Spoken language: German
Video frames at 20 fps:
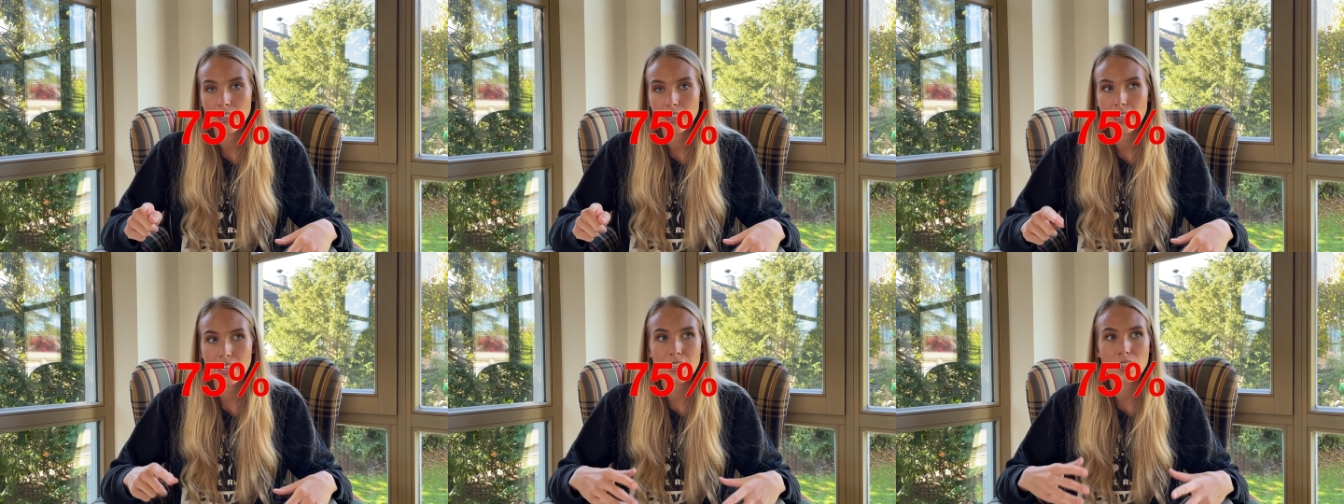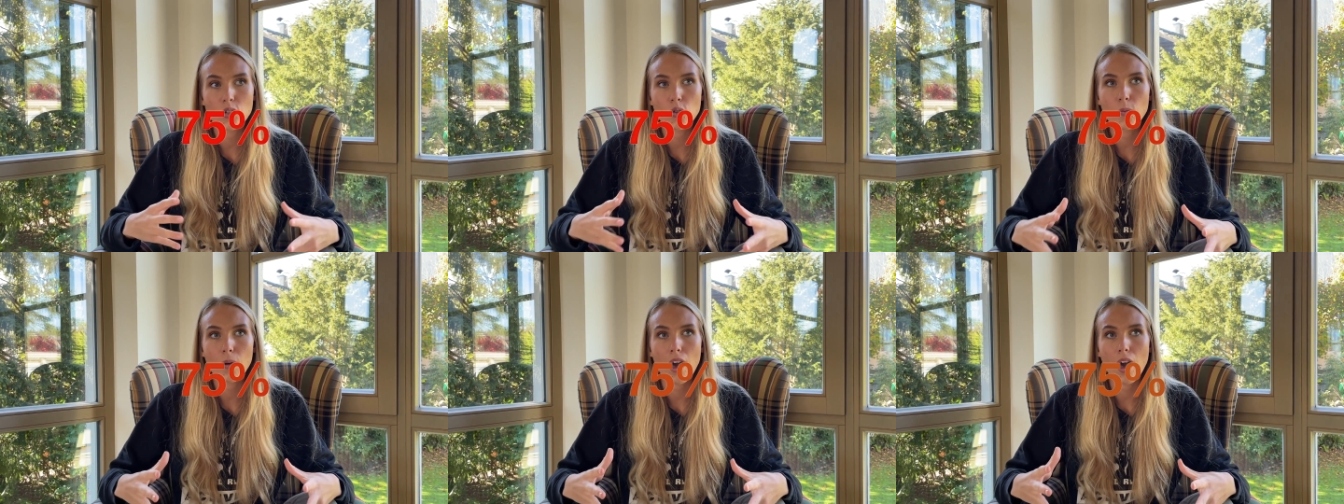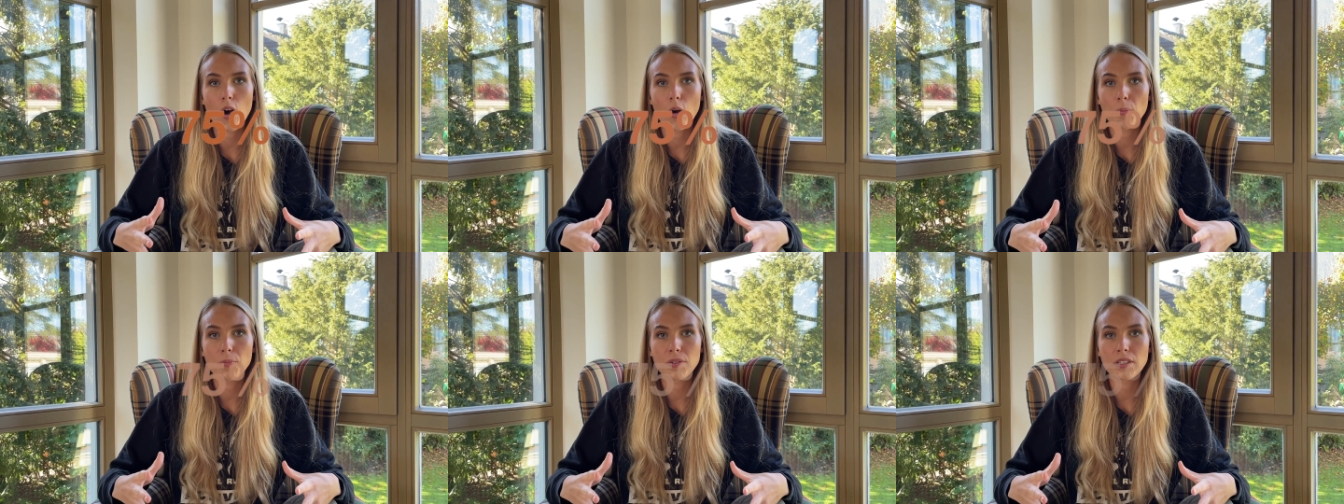ist
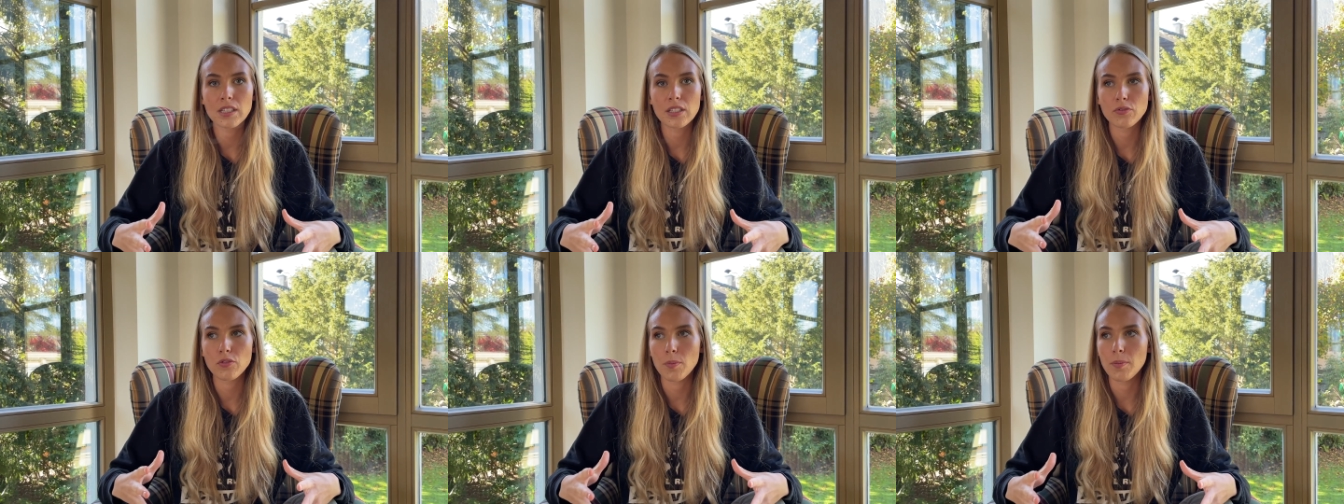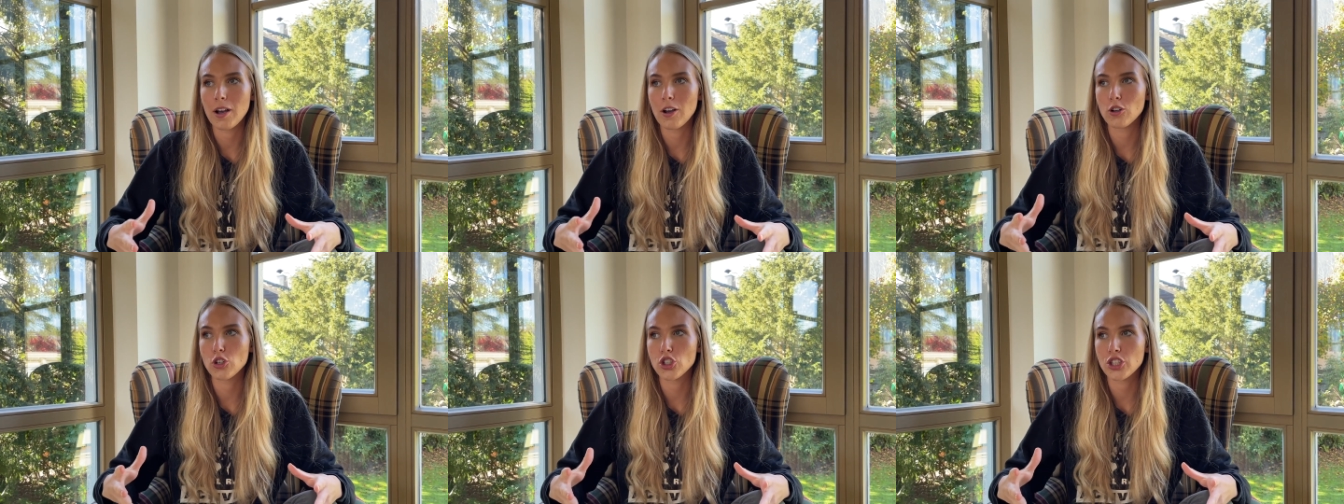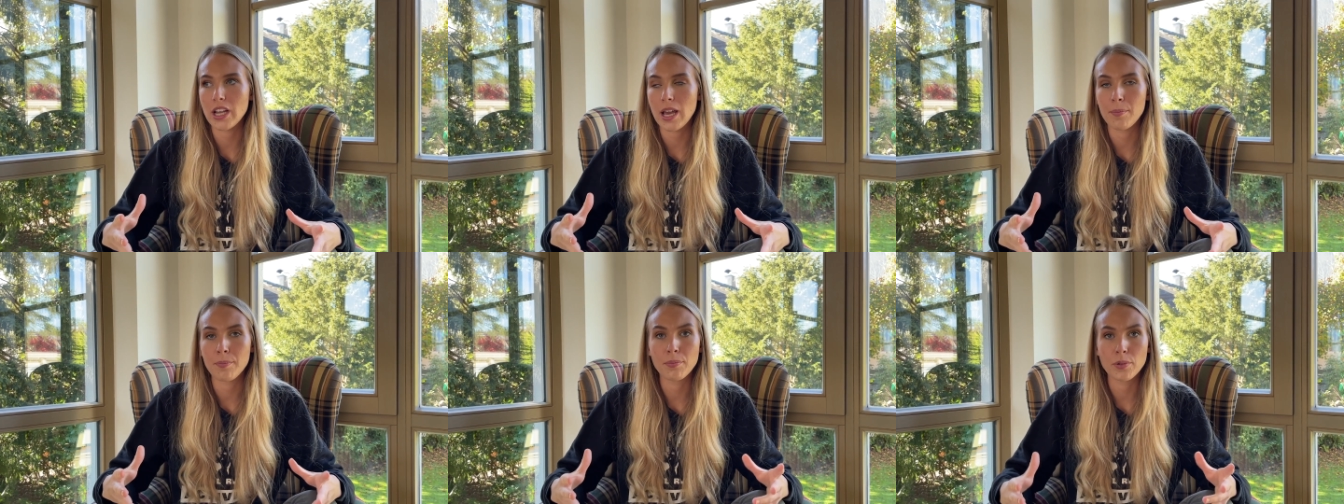überhaupt nicht vom
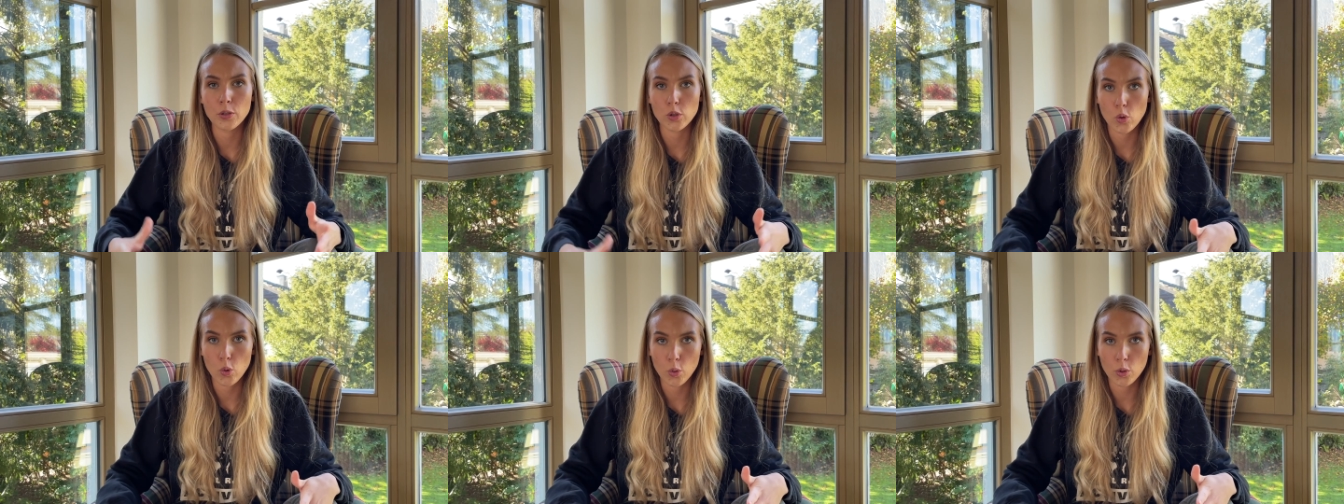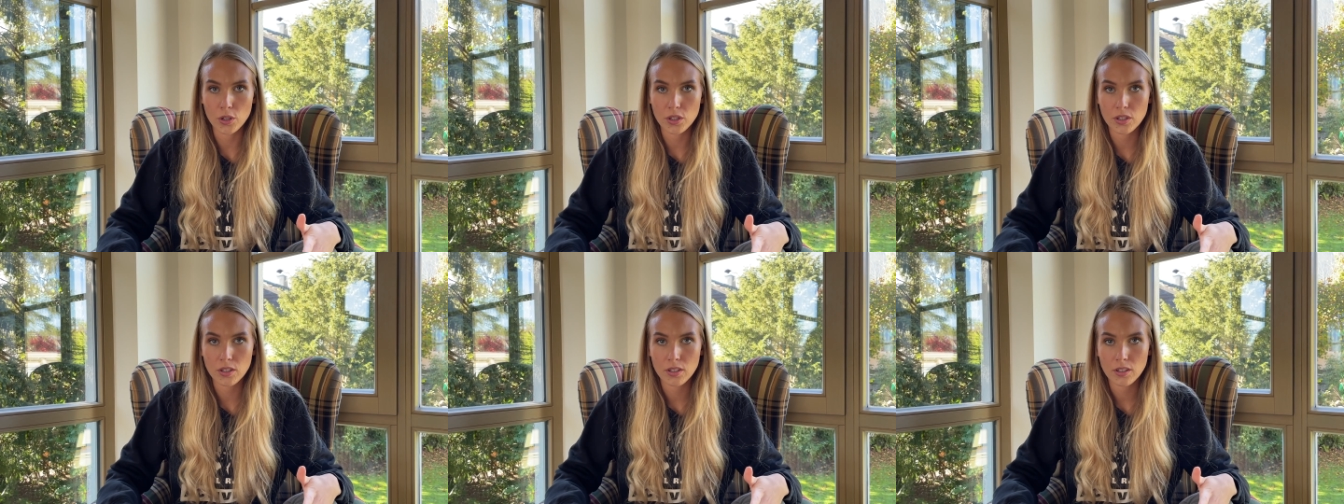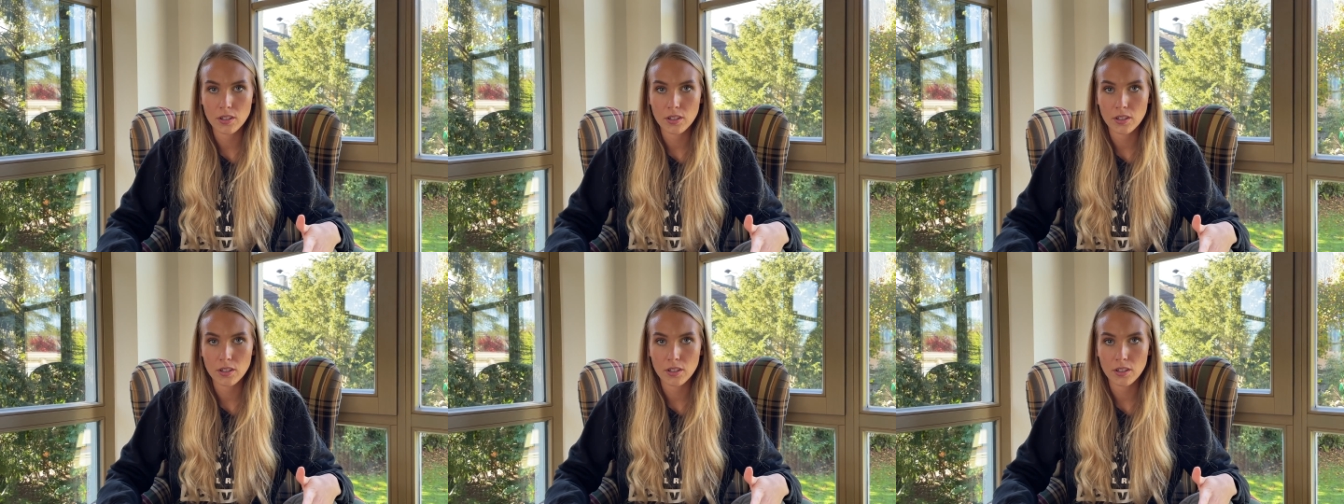Aussterben bedroht.